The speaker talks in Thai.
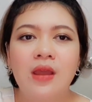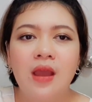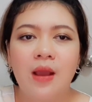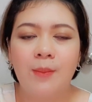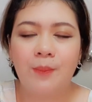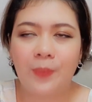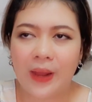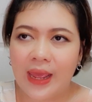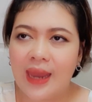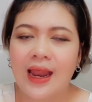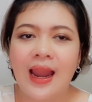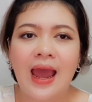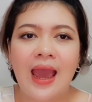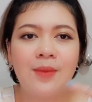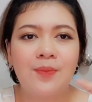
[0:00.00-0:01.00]
เปลี่ยนอะ
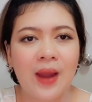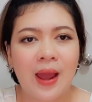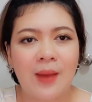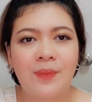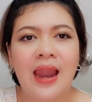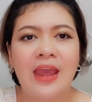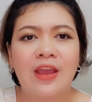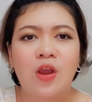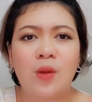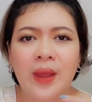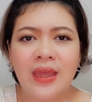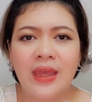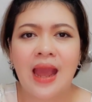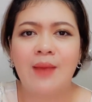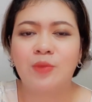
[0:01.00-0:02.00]
ไรปรับอะไรก็พ
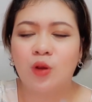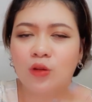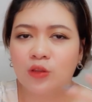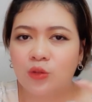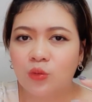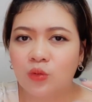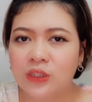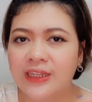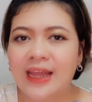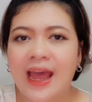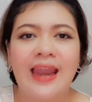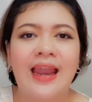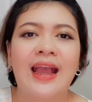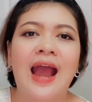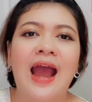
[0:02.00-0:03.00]
ยายามทนทุกสถาน
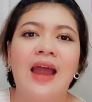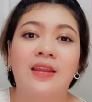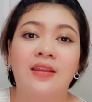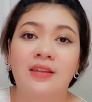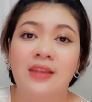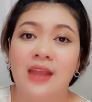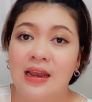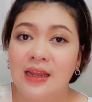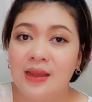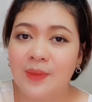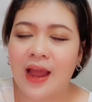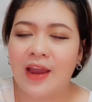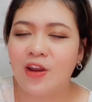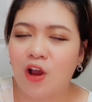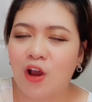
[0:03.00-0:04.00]
การณ์อย่าลืม
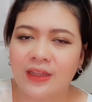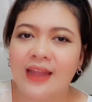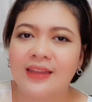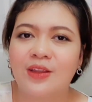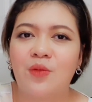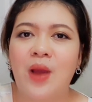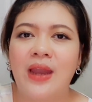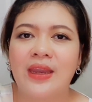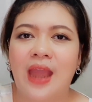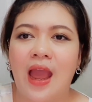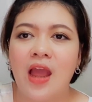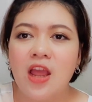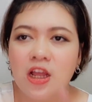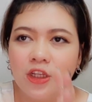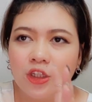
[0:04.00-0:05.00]
ค่ะดอกทานตะวันเนี่ย
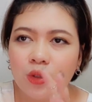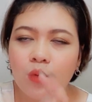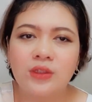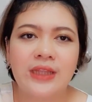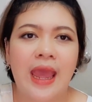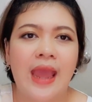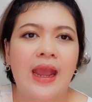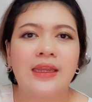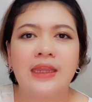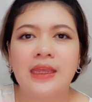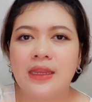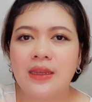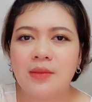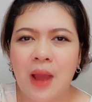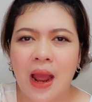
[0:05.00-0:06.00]
สู้แสงอาทิต
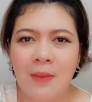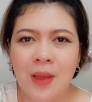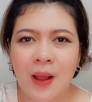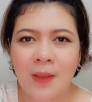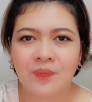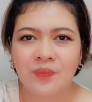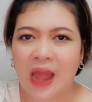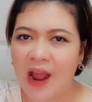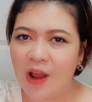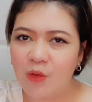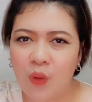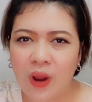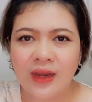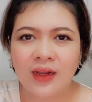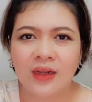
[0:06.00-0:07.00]
ย์มาแบบทั้ง
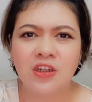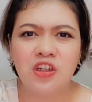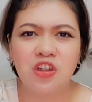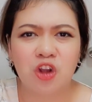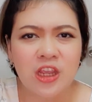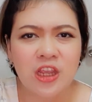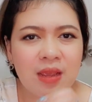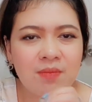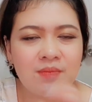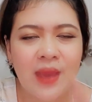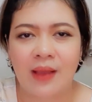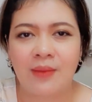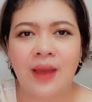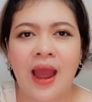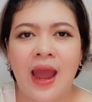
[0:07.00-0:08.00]
วันทั้งคืนก็ยิ่งเบ่ง
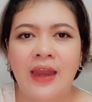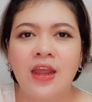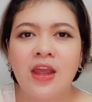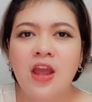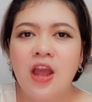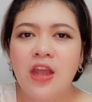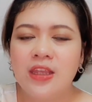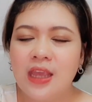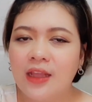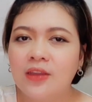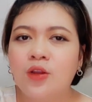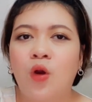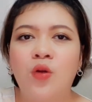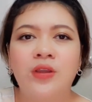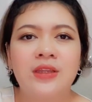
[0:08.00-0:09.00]
บานยิ่ง
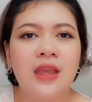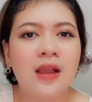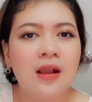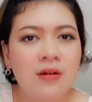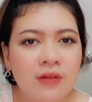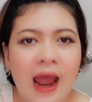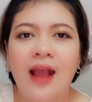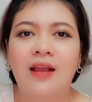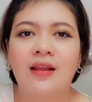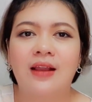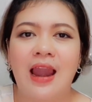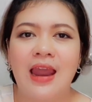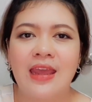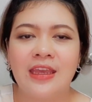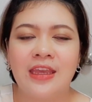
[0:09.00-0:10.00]
ทนยิ่งรักอะ
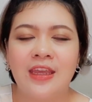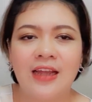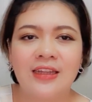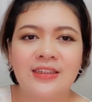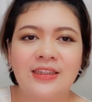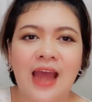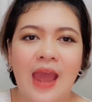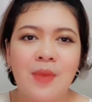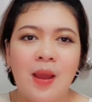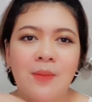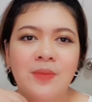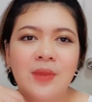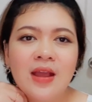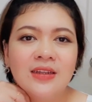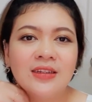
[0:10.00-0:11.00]
ไรอย่างนี้นะสายแบบ
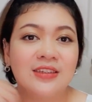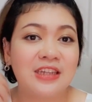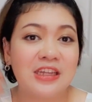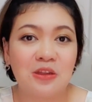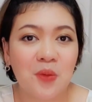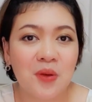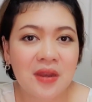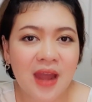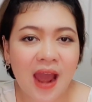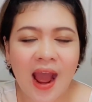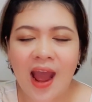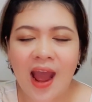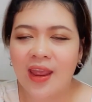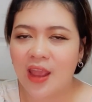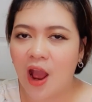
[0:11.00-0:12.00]
สีทนได้
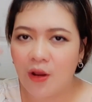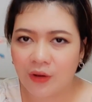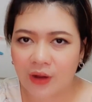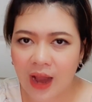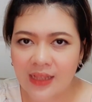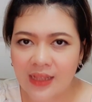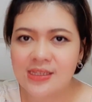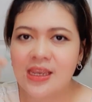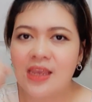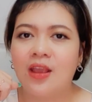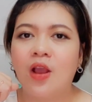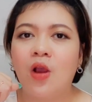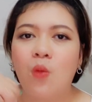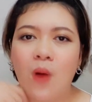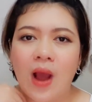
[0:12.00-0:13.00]
รักจริง
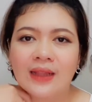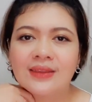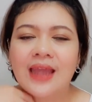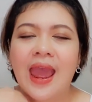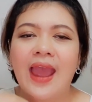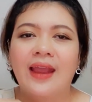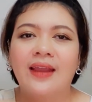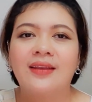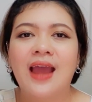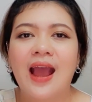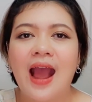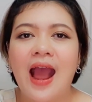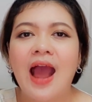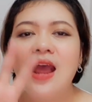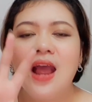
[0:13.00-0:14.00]
หวังแต่งนะ
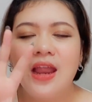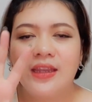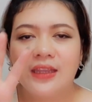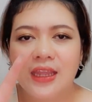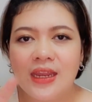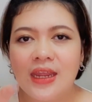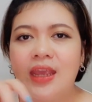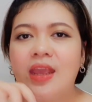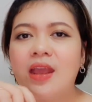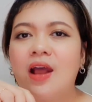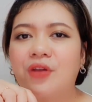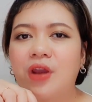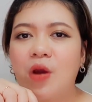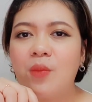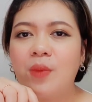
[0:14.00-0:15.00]
คะทีนี้
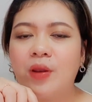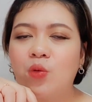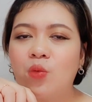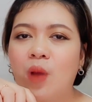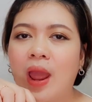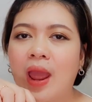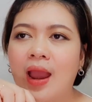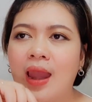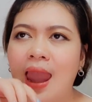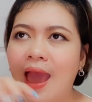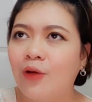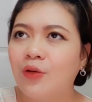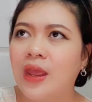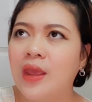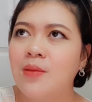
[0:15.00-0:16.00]
เรามาดูว่าแล้ว
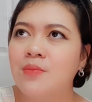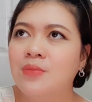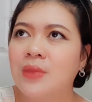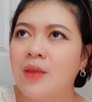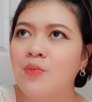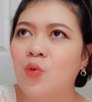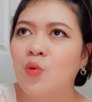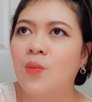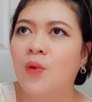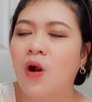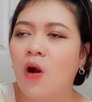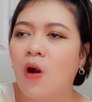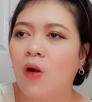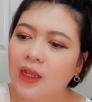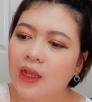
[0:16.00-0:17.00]
ในในมุมข
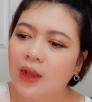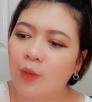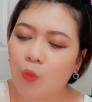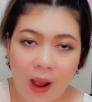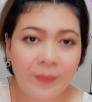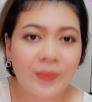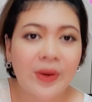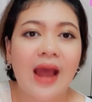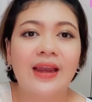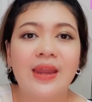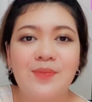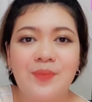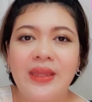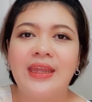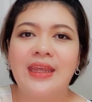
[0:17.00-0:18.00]
องความรักใน
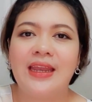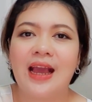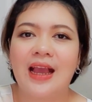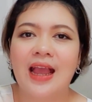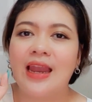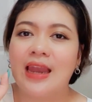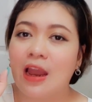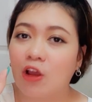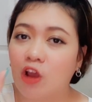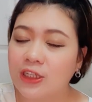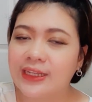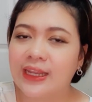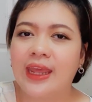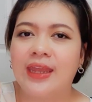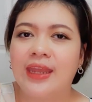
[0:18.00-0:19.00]
ปีนี้ละกันแล้วก็
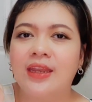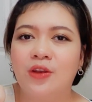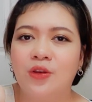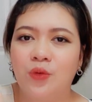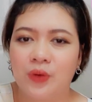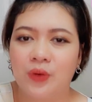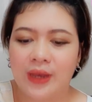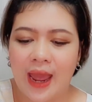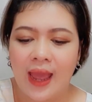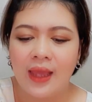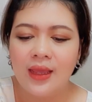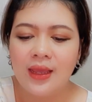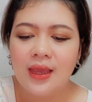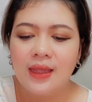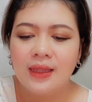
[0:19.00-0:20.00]
เสน่ห์ดึงดูดนะ
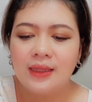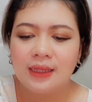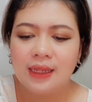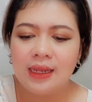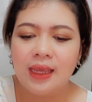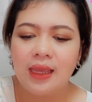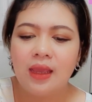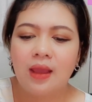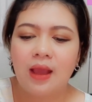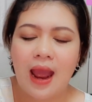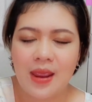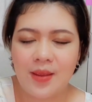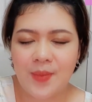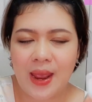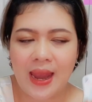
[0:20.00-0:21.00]
ทีนี้ไอ
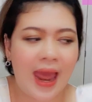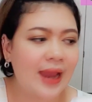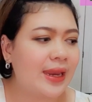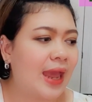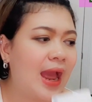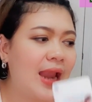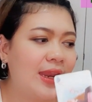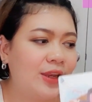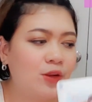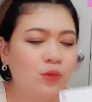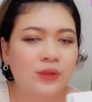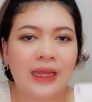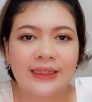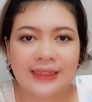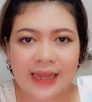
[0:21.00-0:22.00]
ใบแรกเนี่ยอลิดู
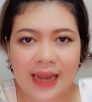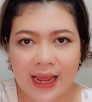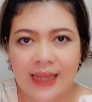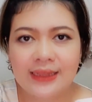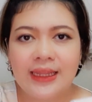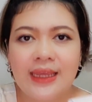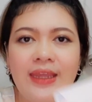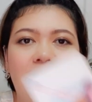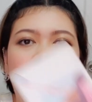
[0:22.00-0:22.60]
ทัศนคติเนาะ